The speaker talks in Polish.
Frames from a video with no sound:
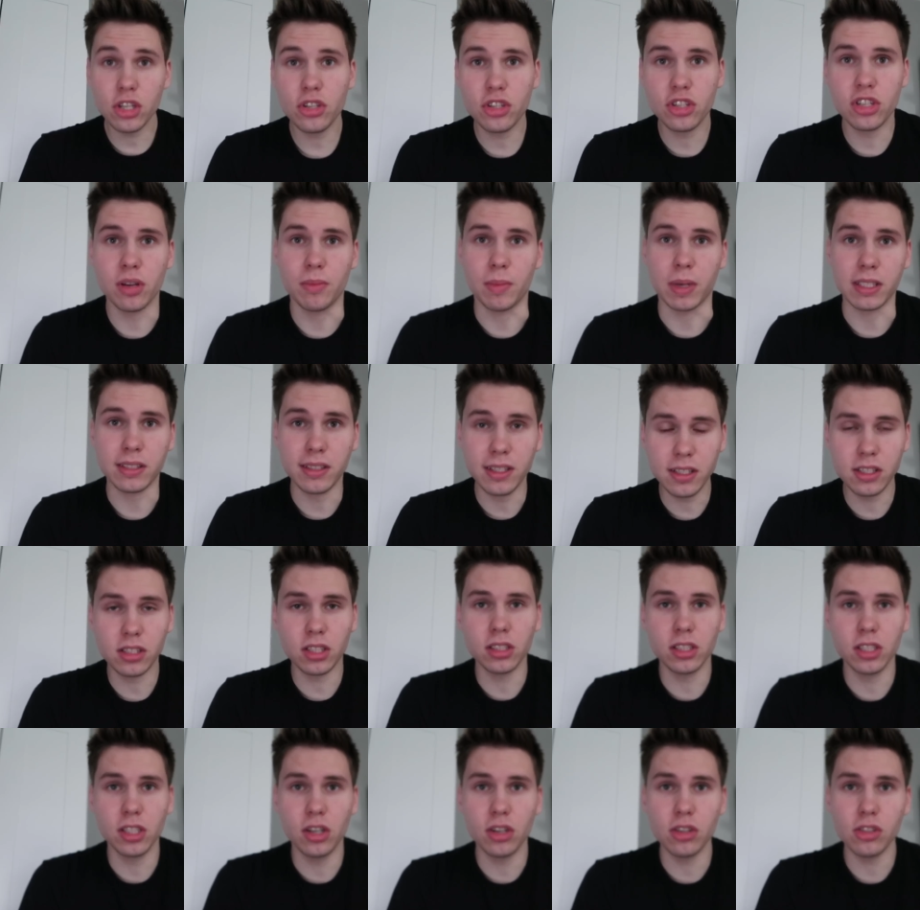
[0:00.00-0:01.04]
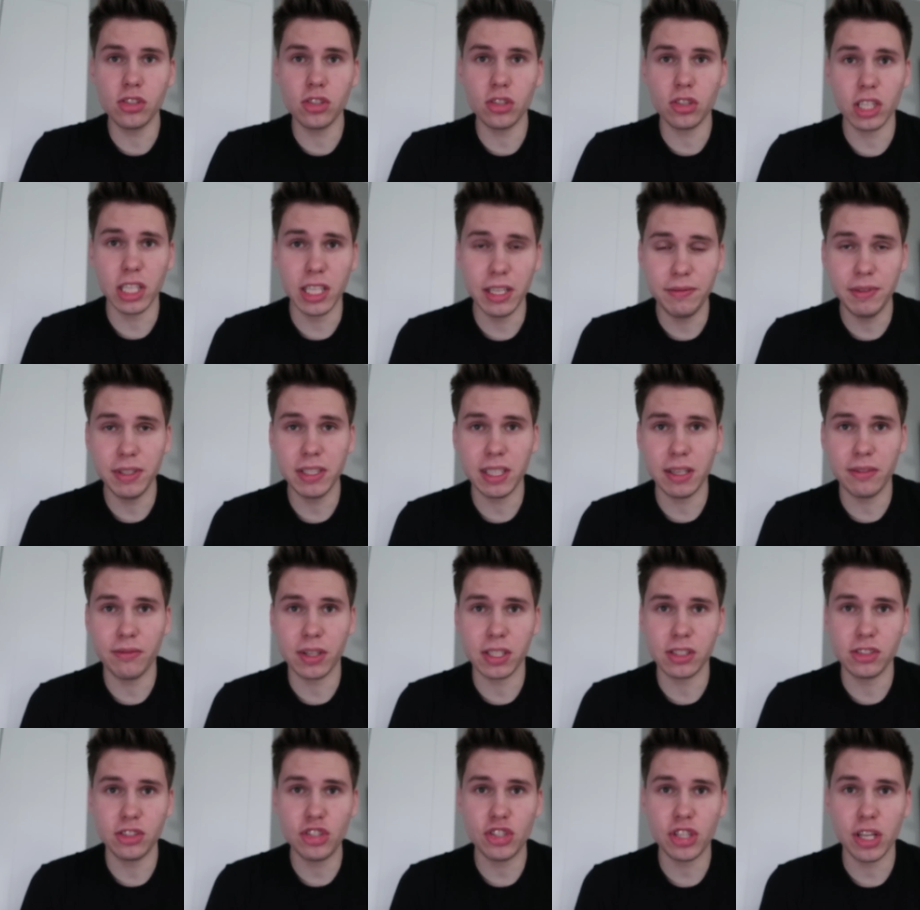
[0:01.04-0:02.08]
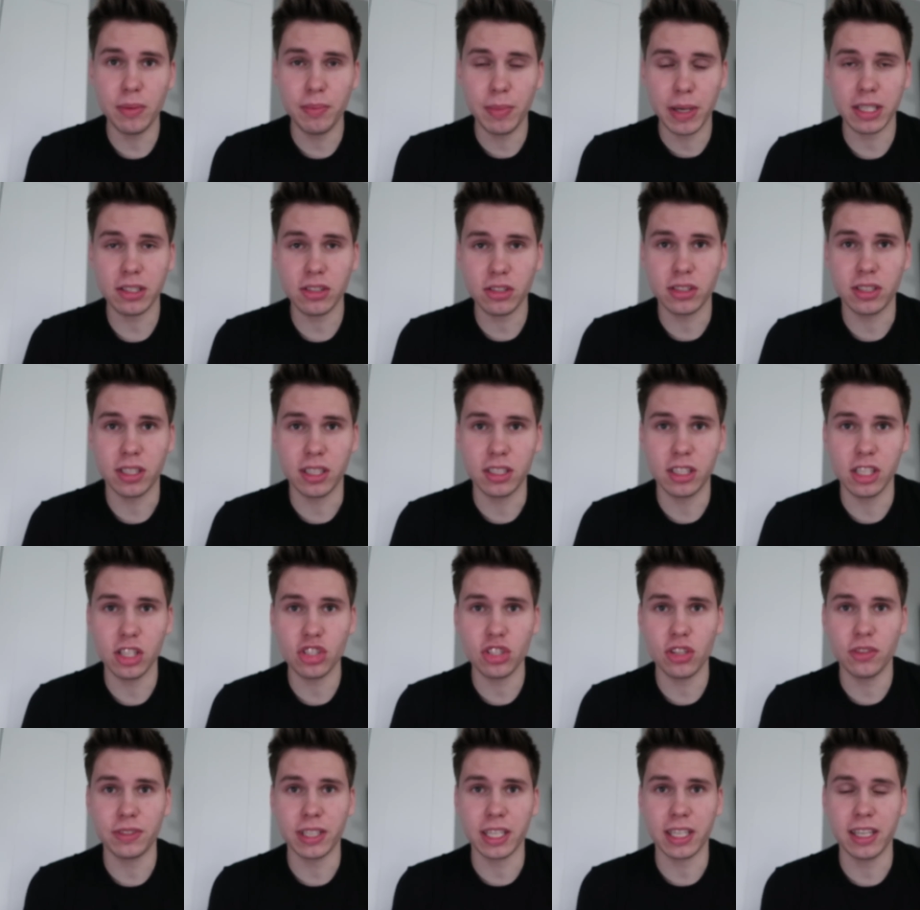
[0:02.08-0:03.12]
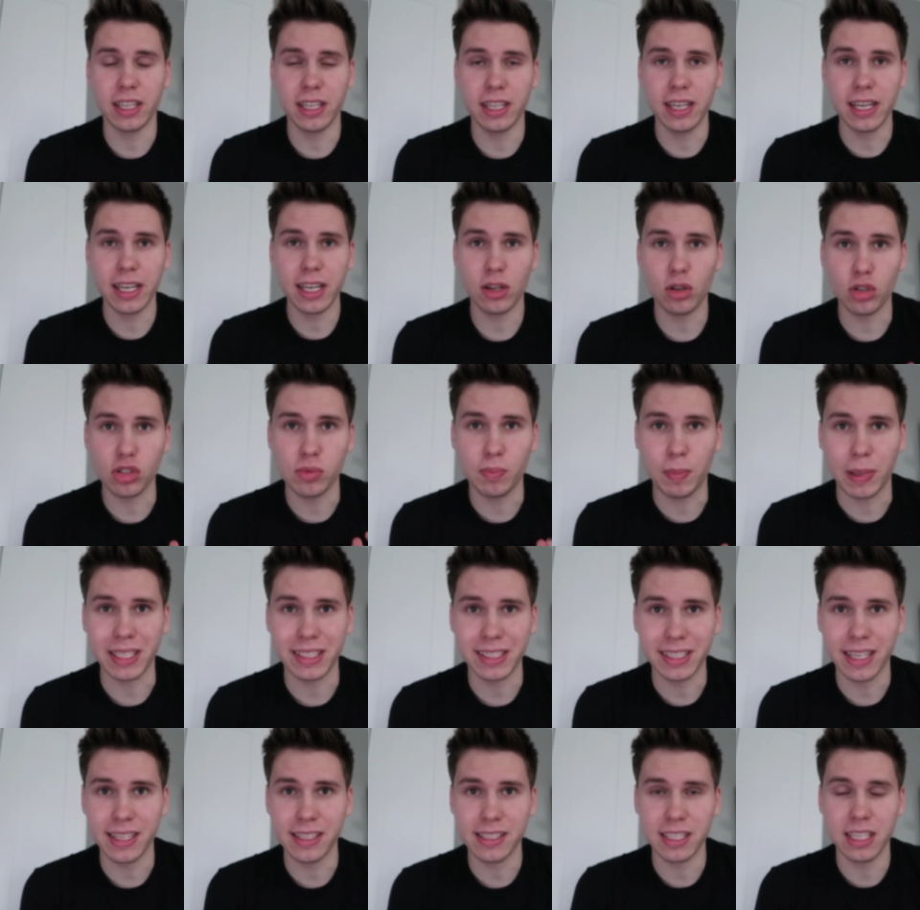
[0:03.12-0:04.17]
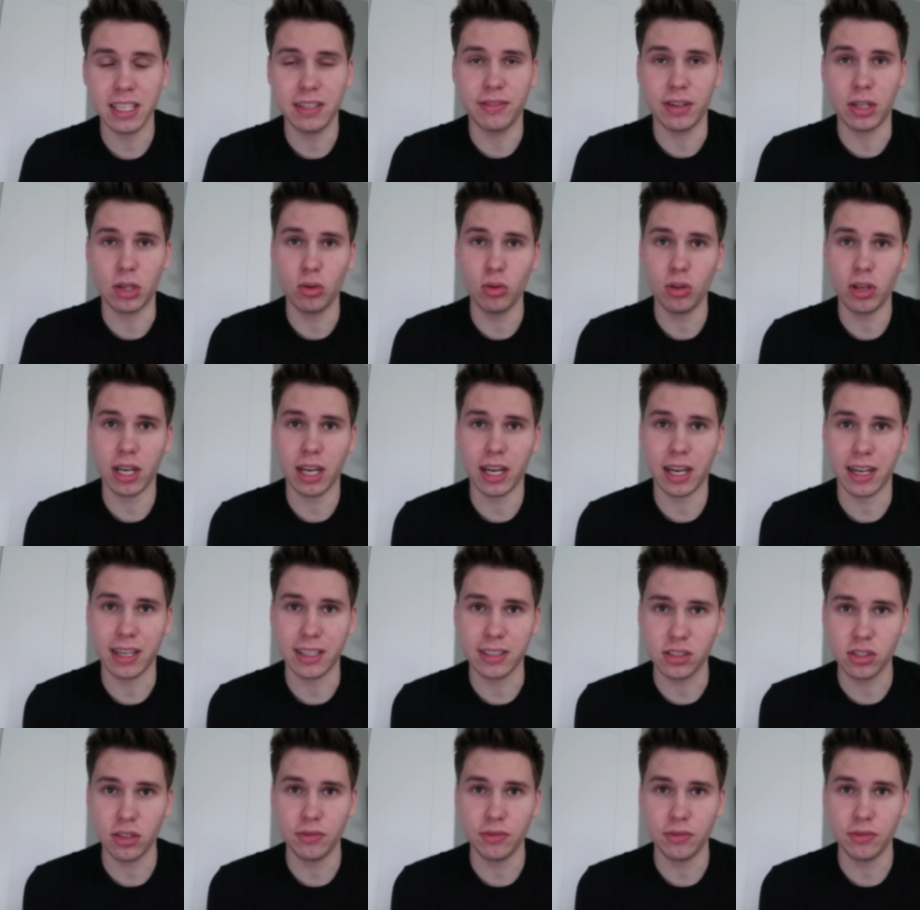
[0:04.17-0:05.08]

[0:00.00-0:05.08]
Cześć ma z tej strony Goldzor i witam was dzisiaj bardzo serdecznie w takich lekko spartiańskich warunkach.